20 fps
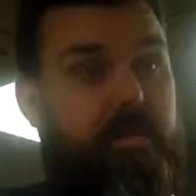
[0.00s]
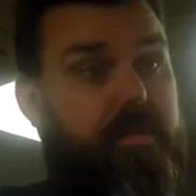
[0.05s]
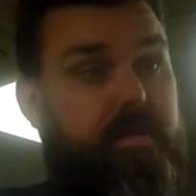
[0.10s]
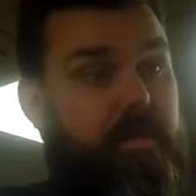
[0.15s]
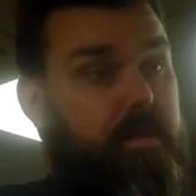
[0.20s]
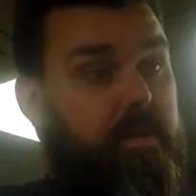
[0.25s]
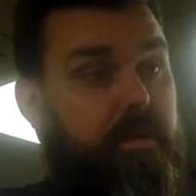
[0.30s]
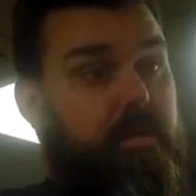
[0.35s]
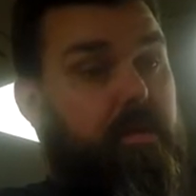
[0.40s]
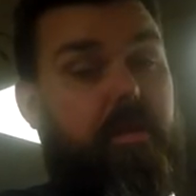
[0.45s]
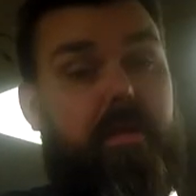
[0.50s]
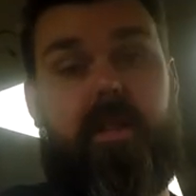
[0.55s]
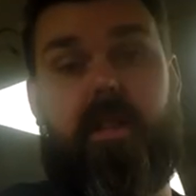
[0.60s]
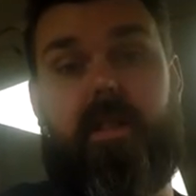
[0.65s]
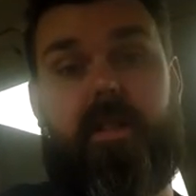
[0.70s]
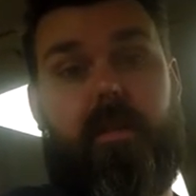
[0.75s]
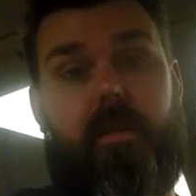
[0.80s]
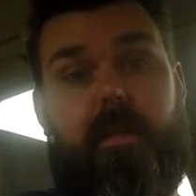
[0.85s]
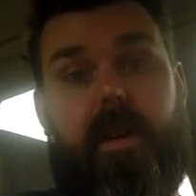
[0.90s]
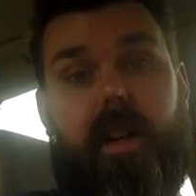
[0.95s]
je suis que
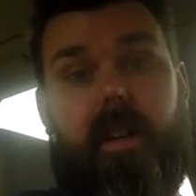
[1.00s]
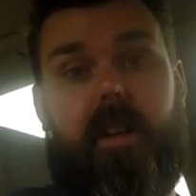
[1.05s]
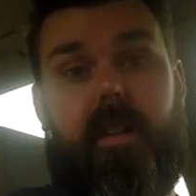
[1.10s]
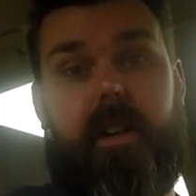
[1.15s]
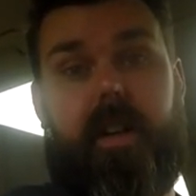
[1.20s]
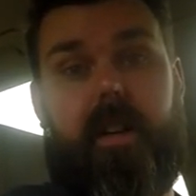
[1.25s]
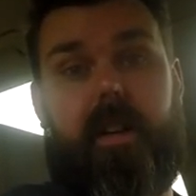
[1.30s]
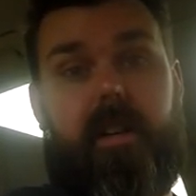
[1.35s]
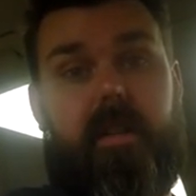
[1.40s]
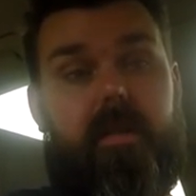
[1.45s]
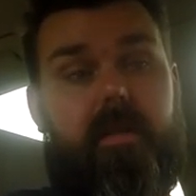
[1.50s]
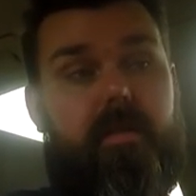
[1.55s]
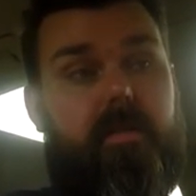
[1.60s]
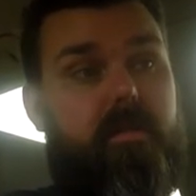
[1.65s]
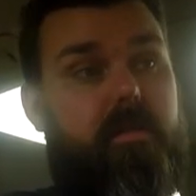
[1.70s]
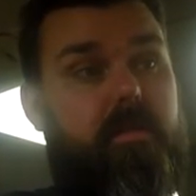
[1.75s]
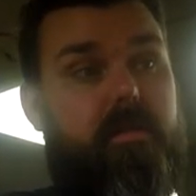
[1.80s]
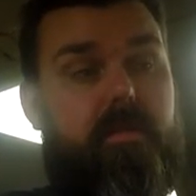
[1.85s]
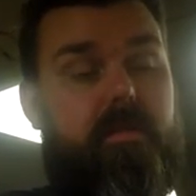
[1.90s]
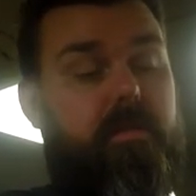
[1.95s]
des emmerdes avec.
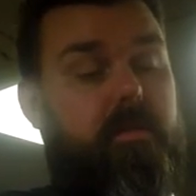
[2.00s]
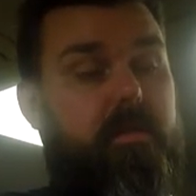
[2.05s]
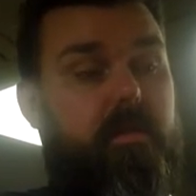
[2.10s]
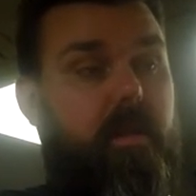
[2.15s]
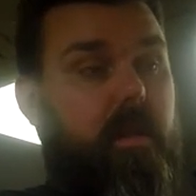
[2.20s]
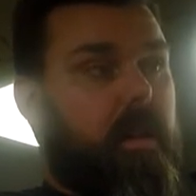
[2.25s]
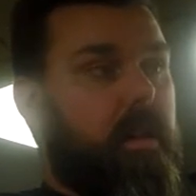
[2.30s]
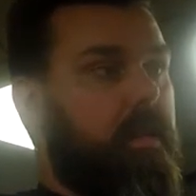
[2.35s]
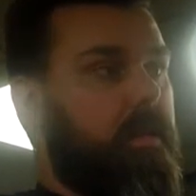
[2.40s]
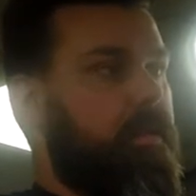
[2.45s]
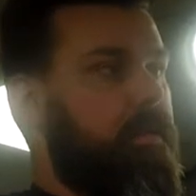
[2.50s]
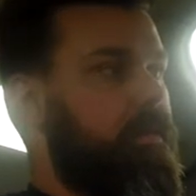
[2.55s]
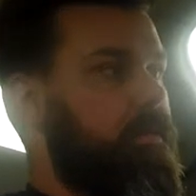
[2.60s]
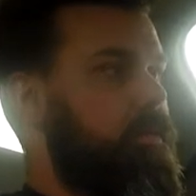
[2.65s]
Voilà.